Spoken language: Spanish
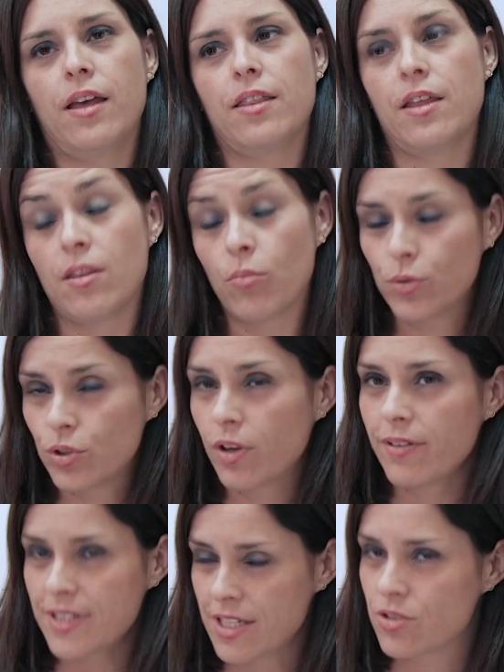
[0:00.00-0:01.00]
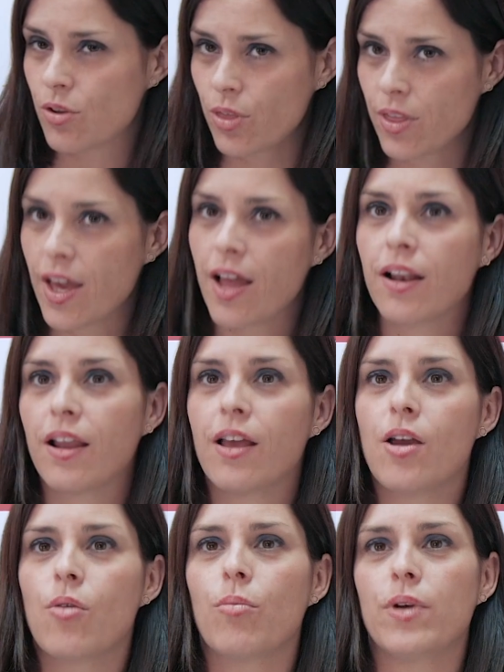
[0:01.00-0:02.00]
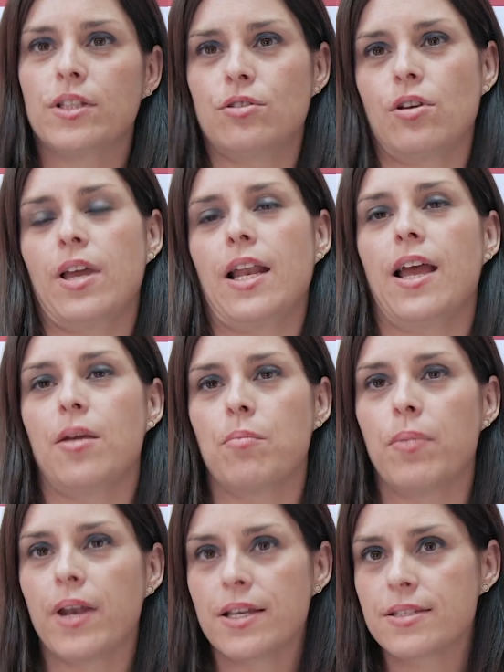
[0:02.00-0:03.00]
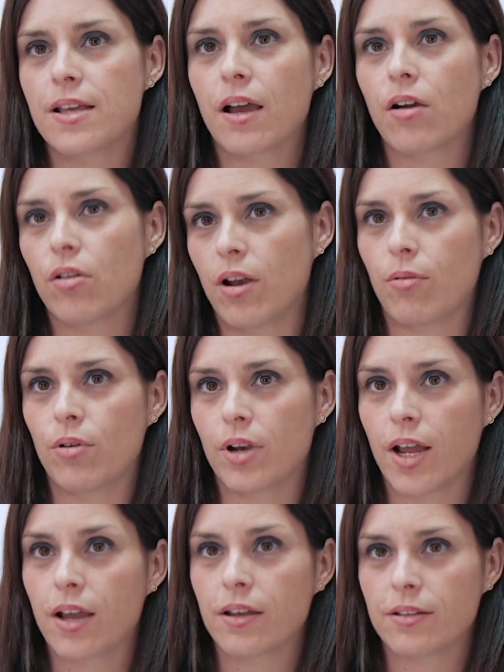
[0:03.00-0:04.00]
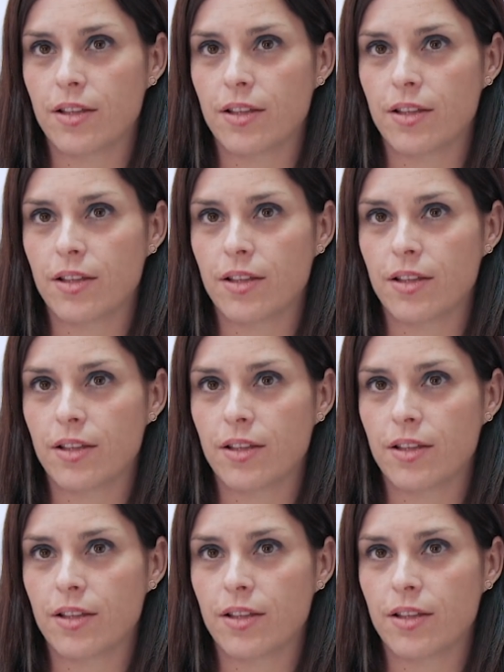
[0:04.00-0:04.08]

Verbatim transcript: desde un punto de vista social, puesto que las empresas colaboran